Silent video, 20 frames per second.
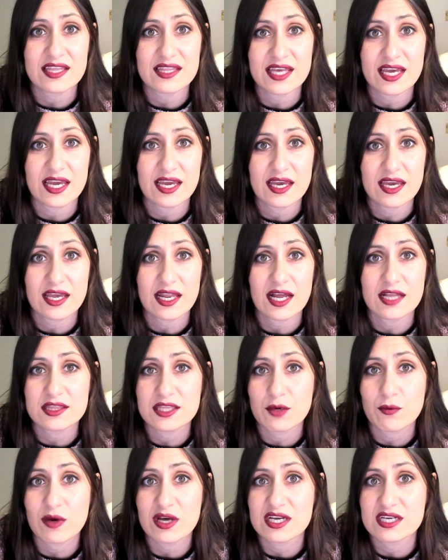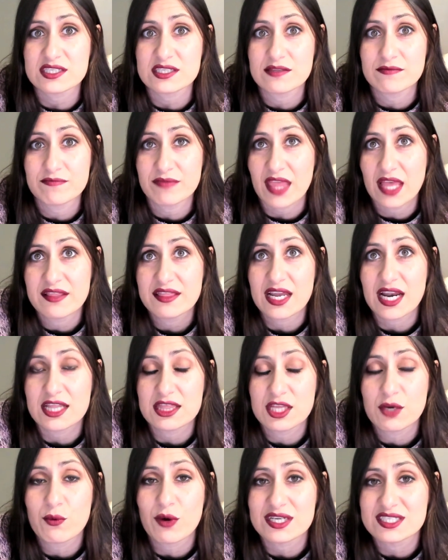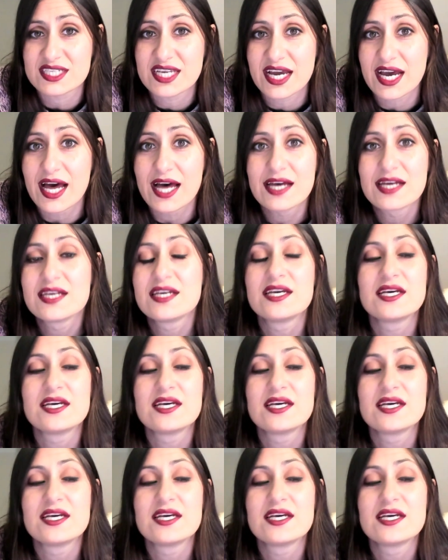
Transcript: de, de la antigua Sega.